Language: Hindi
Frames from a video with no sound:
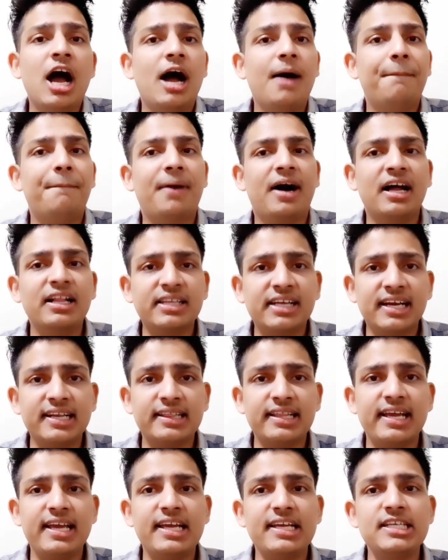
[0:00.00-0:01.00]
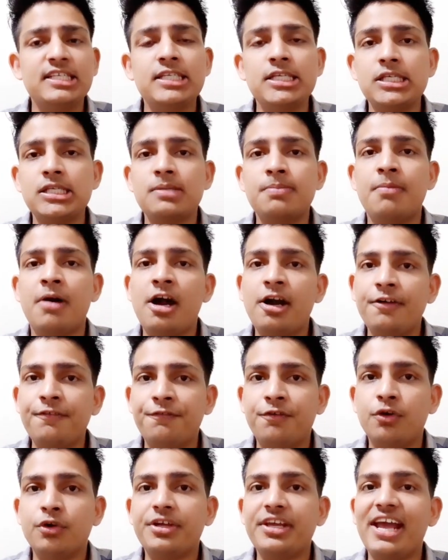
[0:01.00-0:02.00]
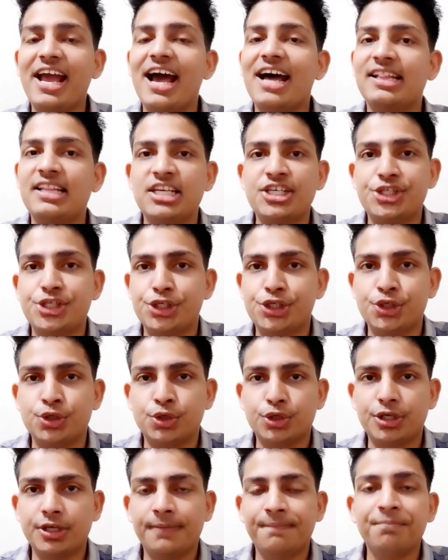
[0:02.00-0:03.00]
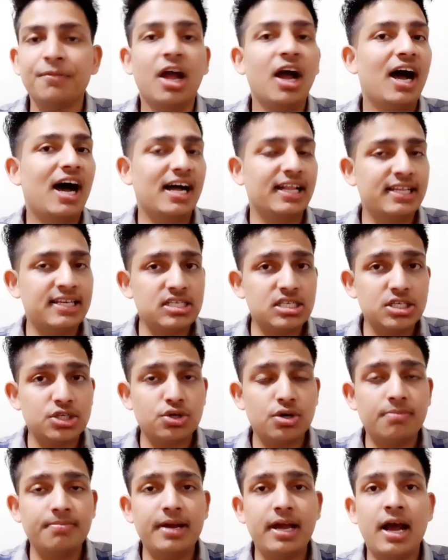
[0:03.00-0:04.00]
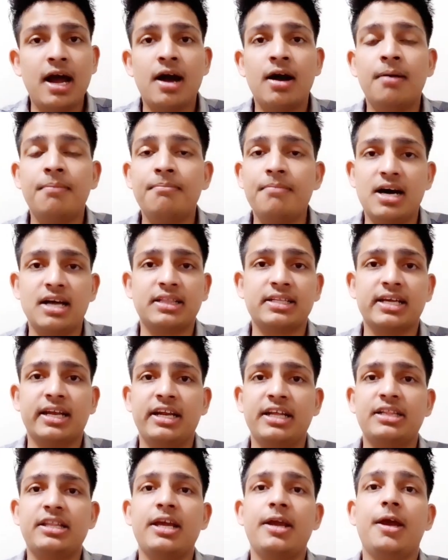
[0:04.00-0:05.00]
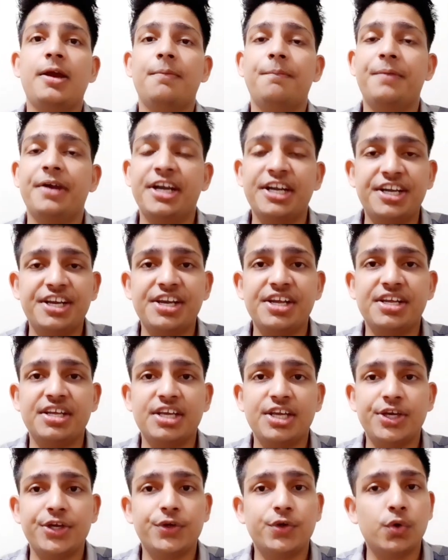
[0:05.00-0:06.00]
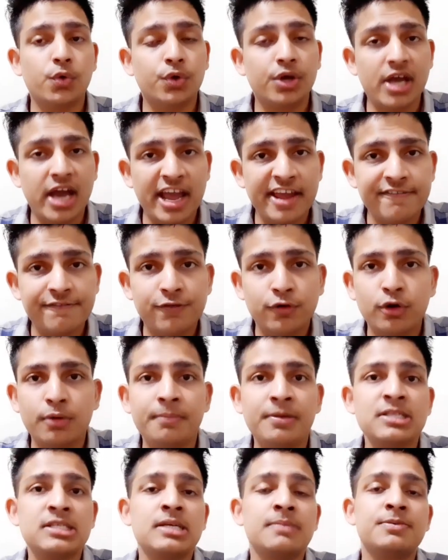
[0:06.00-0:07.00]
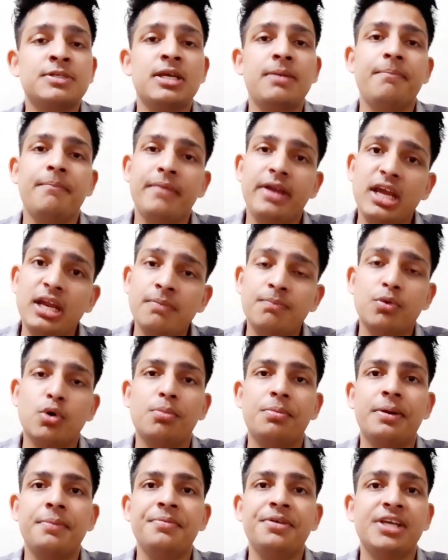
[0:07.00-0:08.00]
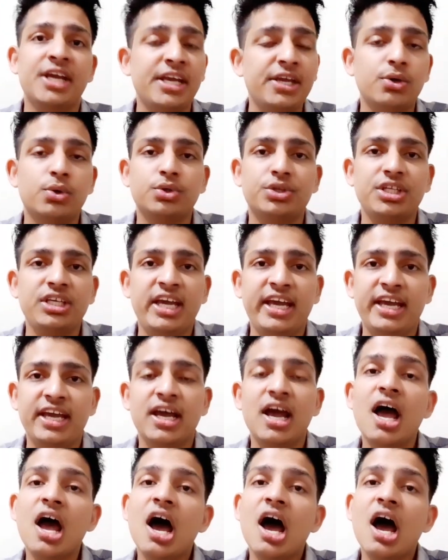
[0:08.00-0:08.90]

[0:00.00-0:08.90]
अब बात करते हैं इससे स्मार्टफोन के अदर चीजों की अदर चीजों में हम बात कर लेते हैं बैटरी की क्योंकि आईफोन में सबसे मेन प्रॉब्लम यही होती है